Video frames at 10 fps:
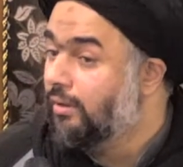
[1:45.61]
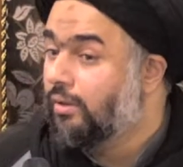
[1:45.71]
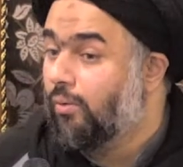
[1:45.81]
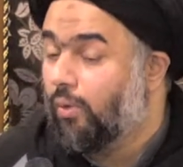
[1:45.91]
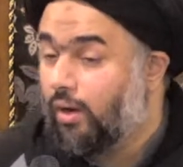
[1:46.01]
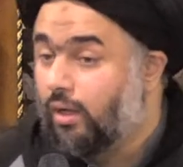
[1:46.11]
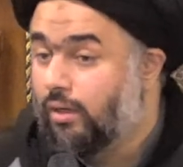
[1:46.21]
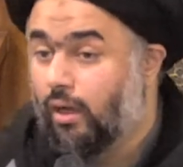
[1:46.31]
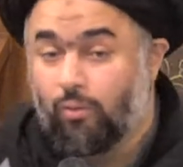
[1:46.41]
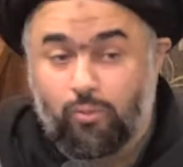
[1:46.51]

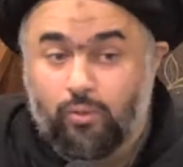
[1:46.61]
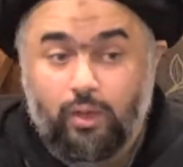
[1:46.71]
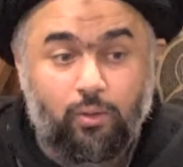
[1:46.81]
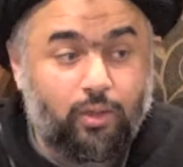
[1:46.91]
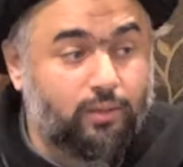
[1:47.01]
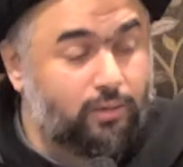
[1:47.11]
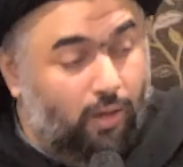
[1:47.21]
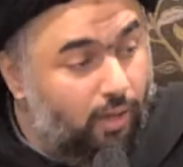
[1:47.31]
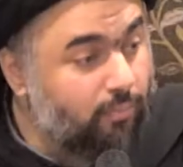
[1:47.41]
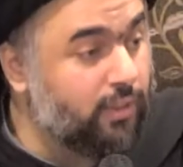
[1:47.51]
وركعوا له
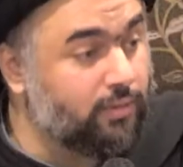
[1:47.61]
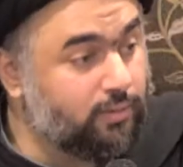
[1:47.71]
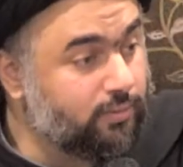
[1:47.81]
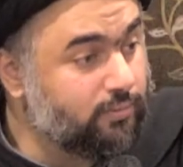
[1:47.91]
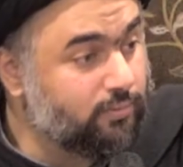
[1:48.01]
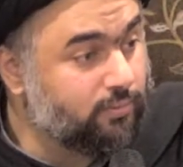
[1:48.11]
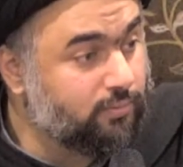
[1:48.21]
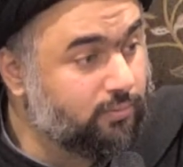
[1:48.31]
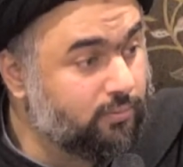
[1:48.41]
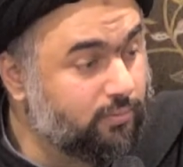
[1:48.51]
احتراما
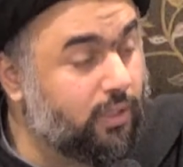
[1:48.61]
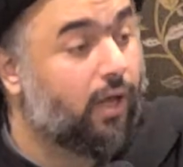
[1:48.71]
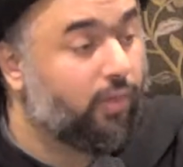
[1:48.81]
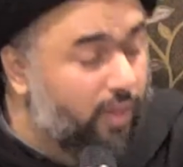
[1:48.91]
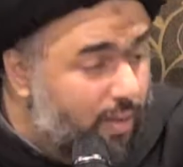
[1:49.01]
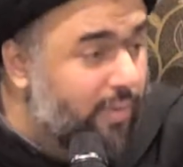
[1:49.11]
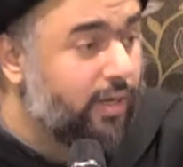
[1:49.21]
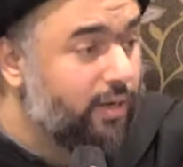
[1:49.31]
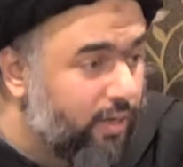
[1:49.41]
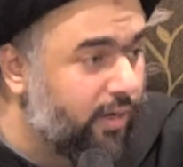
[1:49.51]
تعظيما
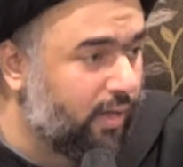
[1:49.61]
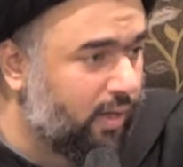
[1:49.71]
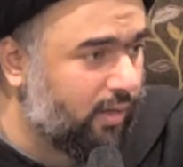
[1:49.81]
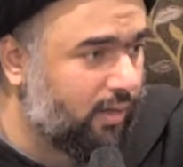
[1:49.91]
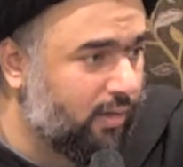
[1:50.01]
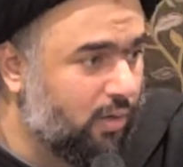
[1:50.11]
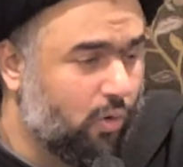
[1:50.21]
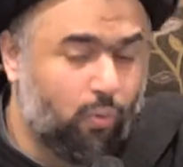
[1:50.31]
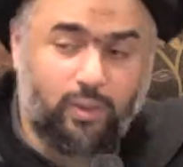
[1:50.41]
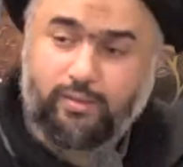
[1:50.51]
لله
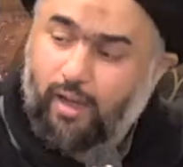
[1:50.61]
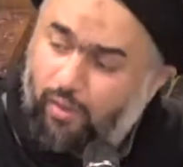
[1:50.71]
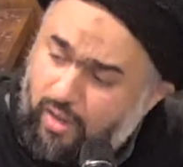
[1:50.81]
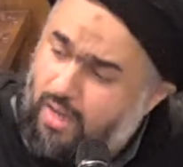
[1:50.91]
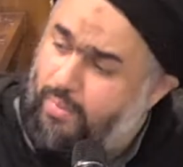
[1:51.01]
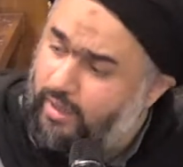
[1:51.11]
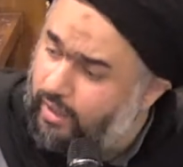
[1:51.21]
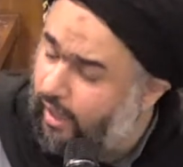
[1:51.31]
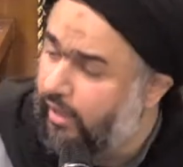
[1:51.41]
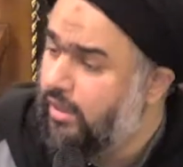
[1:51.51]
وتعظيما
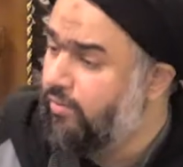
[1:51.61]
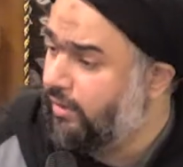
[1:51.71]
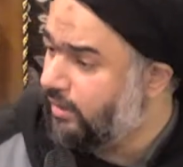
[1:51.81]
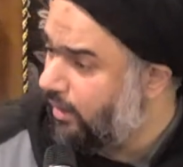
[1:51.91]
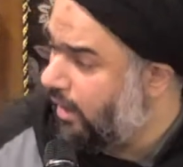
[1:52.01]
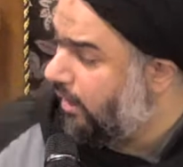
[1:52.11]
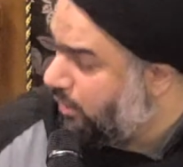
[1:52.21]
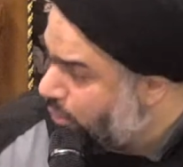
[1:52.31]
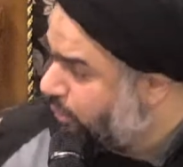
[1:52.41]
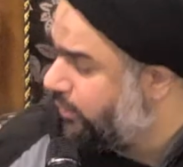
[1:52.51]
لخليفة الله
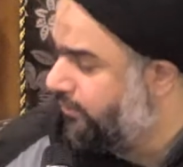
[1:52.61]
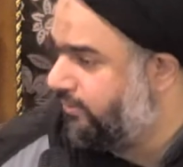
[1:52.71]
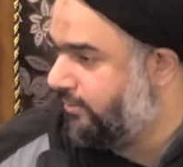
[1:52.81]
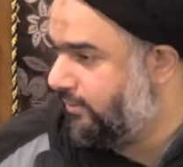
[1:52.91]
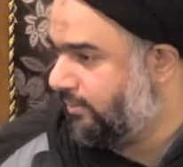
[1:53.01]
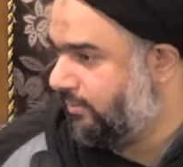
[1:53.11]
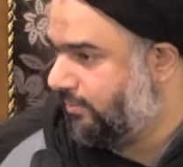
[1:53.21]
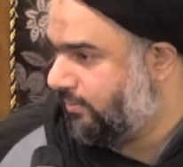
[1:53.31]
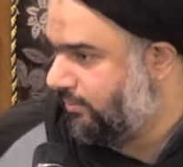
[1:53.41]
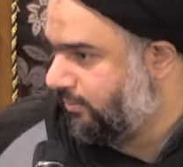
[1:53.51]
يوسف
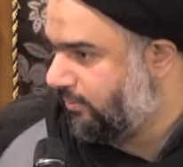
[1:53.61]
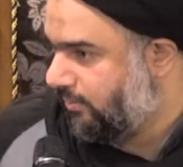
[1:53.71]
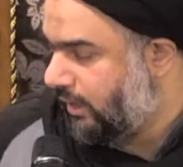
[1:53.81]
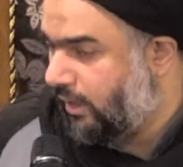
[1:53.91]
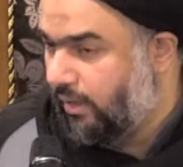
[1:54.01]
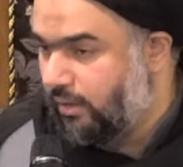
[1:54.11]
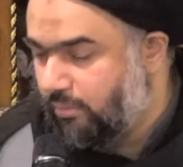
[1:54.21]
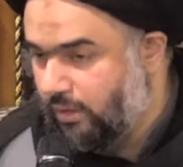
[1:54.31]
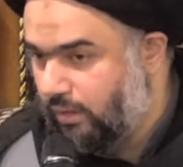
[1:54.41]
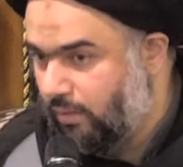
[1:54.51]
على
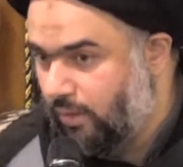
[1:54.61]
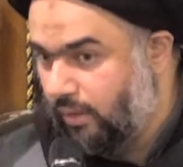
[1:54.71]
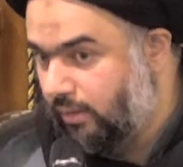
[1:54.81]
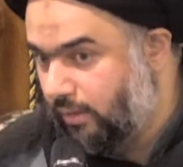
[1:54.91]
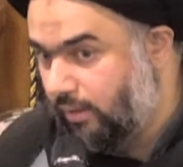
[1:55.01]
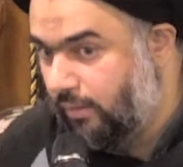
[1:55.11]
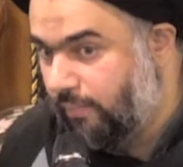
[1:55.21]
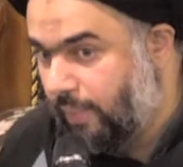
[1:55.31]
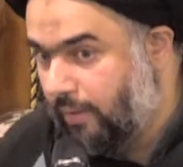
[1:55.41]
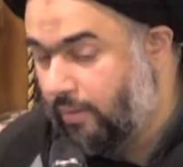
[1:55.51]
نبينا وآله
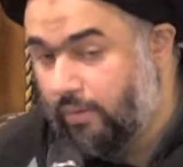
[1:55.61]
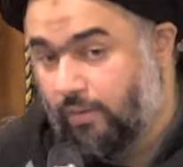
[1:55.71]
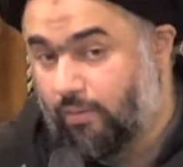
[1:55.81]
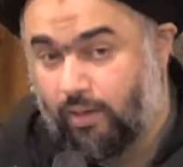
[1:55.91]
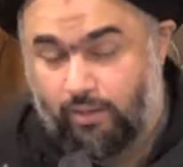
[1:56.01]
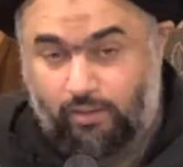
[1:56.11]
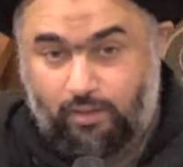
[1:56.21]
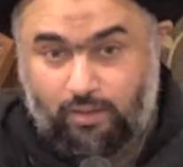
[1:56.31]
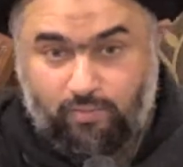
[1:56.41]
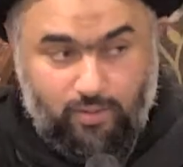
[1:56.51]

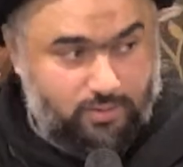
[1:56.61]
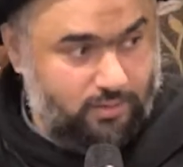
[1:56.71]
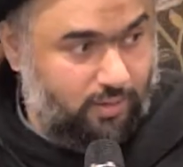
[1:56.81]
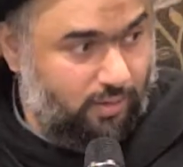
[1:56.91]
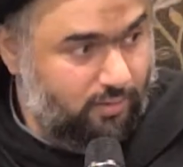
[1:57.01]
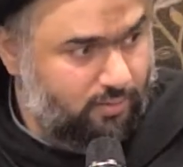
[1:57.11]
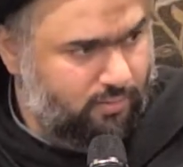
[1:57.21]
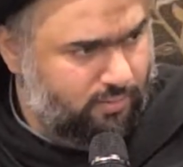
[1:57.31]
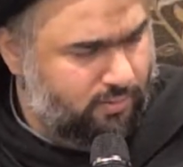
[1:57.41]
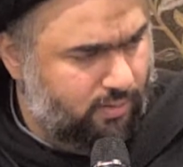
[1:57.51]
وعليه أفضل الصلاة
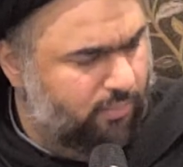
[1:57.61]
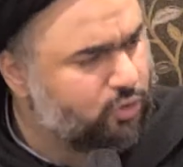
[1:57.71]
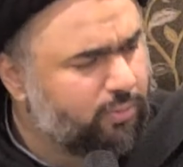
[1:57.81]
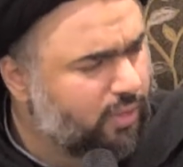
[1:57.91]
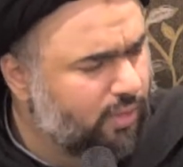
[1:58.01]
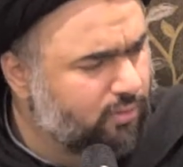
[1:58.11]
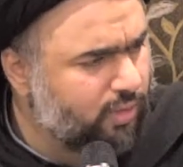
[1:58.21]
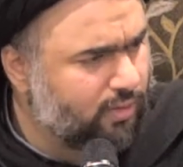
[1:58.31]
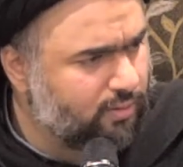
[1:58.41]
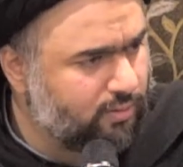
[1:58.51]
والسلام شباهات
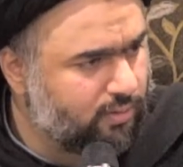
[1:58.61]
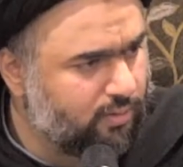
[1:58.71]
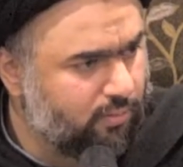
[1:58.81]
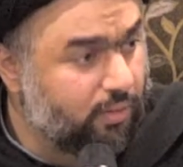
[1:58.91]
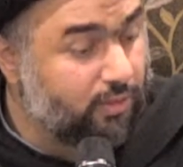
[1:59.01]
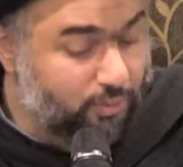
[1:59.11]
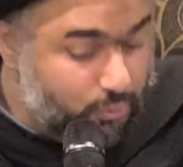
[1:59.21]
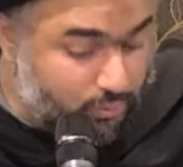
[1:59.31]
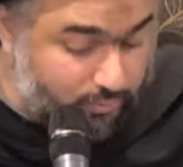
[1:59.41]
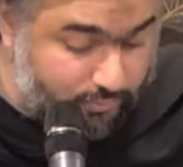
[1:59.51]
عديدة بين يوسف